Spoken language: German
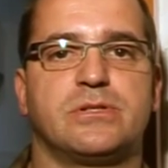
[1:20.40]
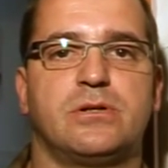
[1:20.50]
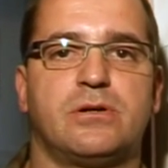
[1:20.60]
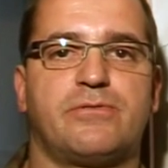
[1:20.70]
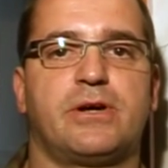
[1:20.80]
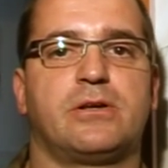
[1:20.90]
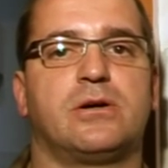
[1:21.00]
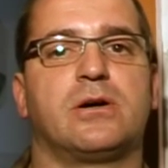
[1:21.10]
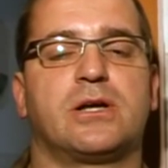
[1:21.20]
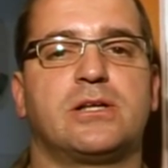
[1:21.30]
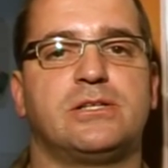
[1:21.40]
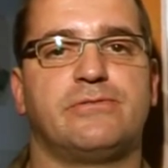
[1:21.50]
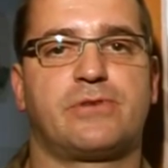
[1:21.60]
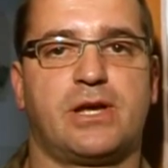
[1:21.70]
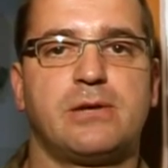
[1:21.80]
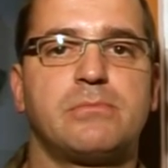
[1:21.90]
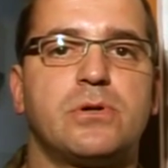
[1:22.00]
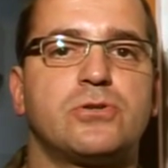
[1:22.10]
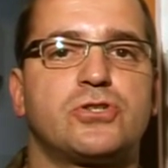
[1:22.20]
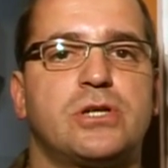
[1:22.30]
hier auf einer relativ kleinen
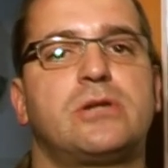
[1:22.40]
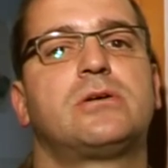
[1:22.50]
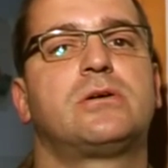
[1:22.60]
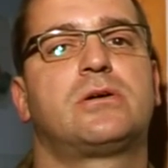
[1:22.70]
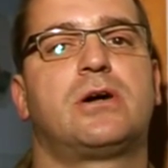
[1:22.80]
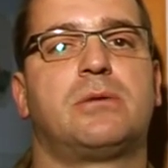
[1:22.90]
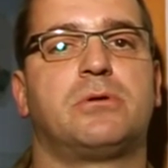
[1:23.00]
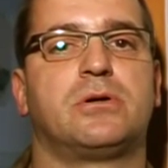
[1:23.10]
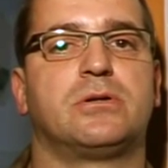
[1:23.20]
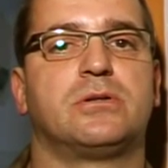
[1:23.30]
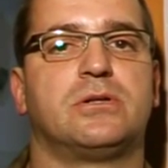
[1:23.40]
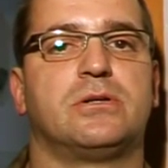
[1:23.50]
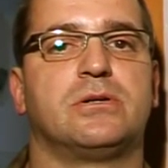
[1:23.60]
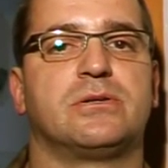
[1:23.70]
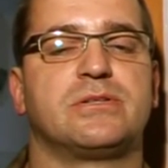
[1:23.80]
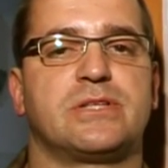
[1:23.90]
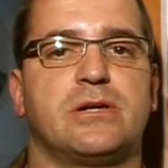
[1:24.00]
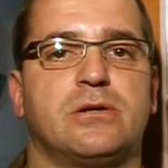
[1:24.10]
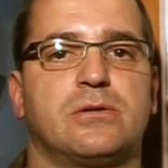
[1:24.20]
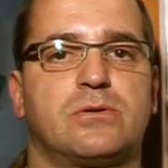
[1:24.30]
Baustelle, aber äh,
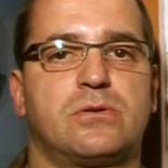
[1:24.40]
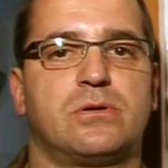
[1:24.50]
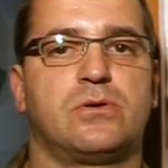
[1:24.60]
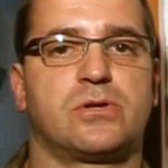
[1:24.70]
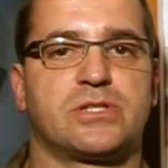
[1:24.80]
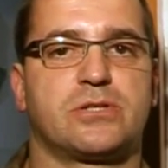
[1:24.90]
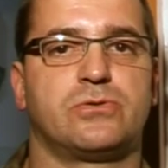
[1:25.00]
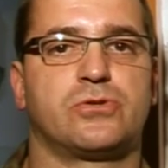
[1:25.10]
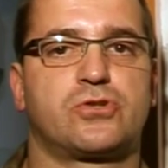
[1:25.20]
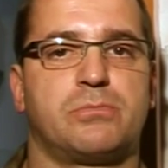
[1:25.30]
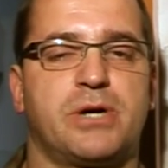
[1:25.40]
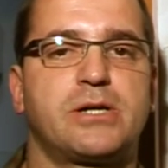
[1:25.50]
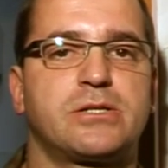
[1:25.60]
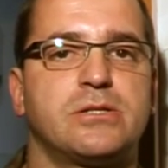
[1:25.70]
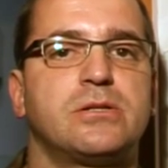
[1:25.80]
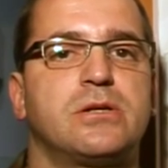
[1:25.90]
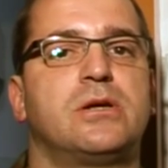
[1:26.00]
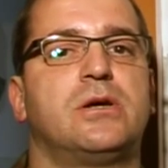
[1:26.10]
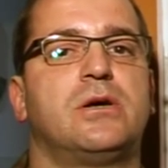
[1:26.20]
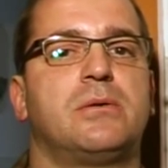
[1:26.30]
sehr organisatorisch kompakten
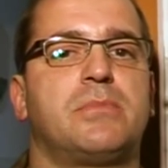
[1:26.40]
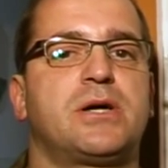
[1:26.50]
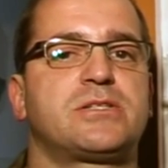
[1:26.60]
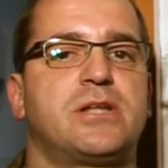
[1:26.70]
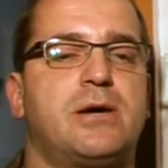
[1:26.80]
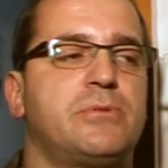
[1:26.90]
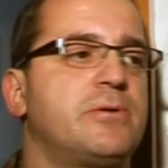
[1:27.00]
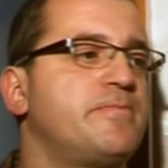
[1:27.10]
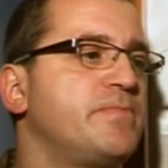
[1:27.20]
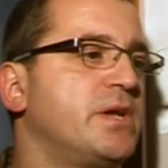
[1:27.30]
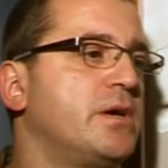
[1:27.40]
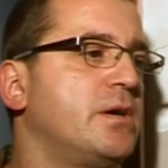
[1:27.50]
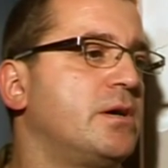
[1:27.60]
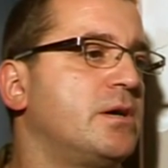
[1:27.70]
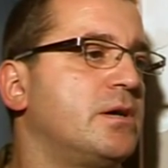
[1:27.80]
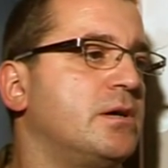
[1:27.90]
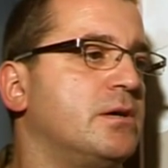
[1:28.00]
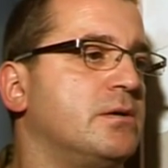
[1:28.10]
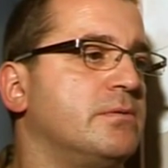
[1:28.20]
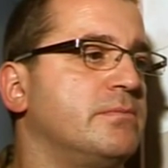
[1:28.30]
Maßnahme.
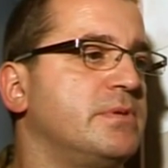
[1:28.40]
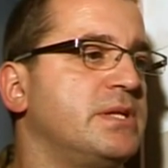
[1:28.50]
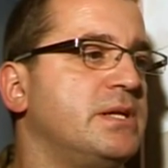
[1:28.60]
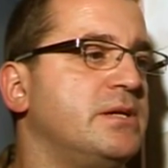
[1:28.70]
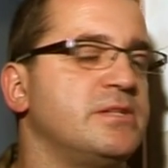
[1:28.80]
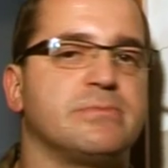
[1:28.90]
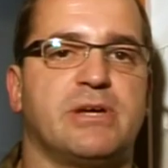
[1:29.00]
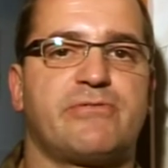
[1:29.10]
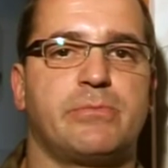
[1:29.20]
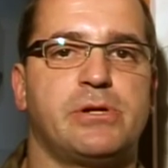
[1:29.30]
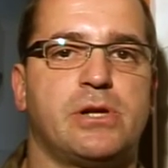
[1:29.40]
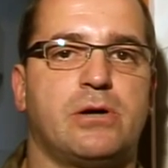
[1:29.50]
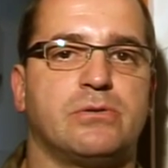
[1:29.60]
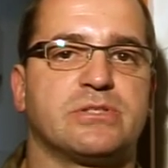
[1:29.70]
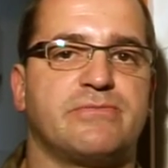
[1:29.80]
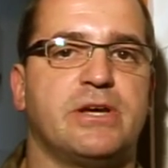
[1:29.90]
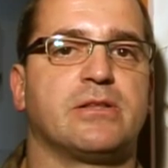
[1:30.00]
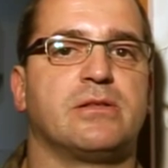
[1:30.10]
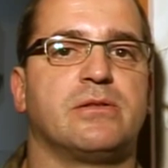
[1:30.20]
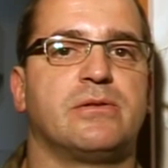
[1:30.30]
Äh, in diesem Mehrfamilienhaus
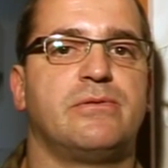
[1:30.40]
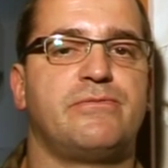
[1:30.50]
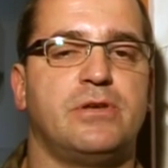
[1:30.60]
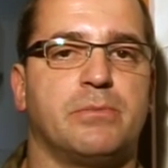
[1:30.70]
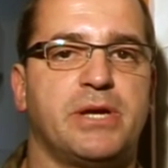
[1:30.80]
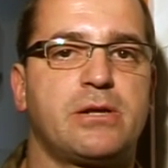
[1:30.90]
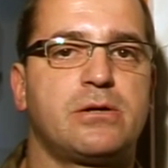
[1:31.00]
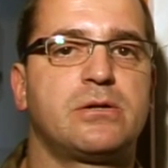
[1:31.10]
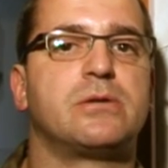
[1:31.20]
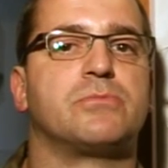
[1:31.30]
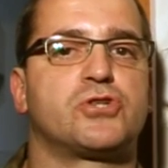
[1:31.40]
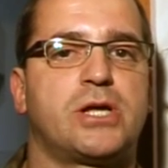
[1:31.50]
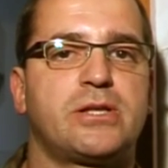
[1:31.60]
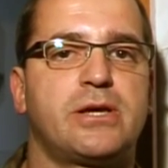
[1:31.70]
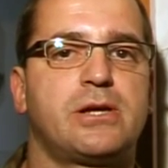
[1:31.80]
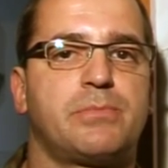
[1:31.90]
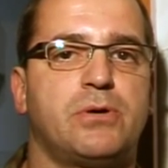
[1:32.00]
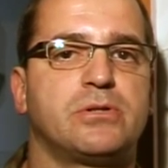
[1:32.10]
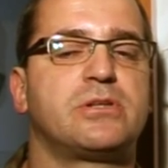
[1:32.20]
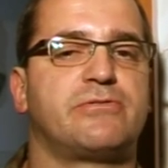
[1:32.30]
werden vier Bäder im Bestand
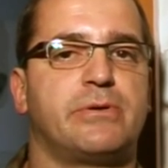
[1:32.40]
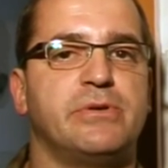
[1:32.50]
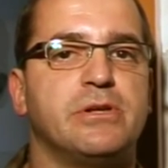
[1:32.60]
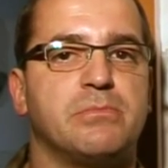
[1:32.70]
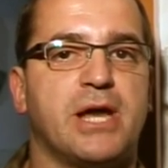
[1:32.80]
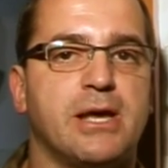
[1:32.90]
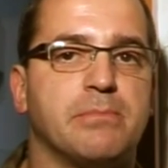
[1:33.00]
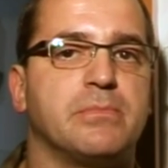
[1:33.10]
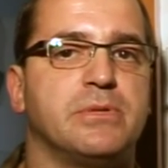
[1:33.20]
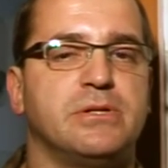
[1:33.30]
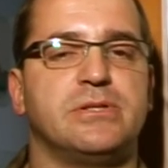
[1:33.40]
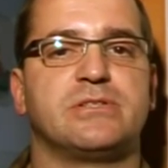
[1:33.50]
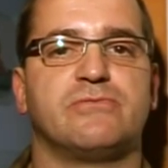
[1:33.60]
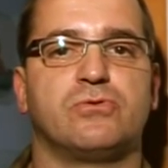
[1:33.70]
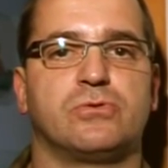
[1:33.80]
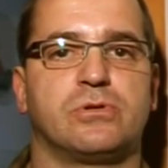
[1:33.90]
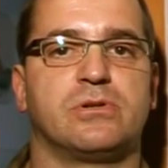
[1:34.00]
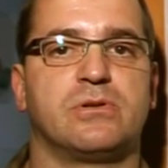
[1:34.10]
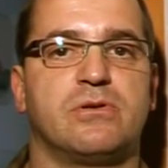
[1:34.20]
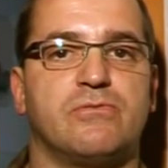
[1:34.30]
eingebaut. Die Familien bleiben in diesen Wohnungen
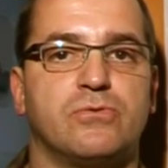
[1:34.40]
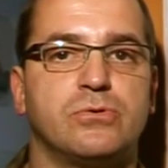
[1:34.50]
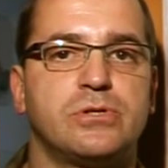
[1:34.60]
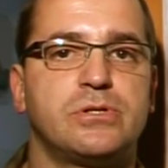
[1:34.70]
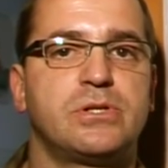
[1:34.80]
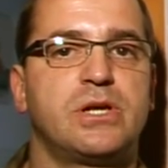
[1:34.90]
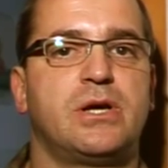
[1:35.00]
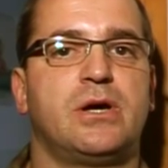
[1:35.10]
wohnen.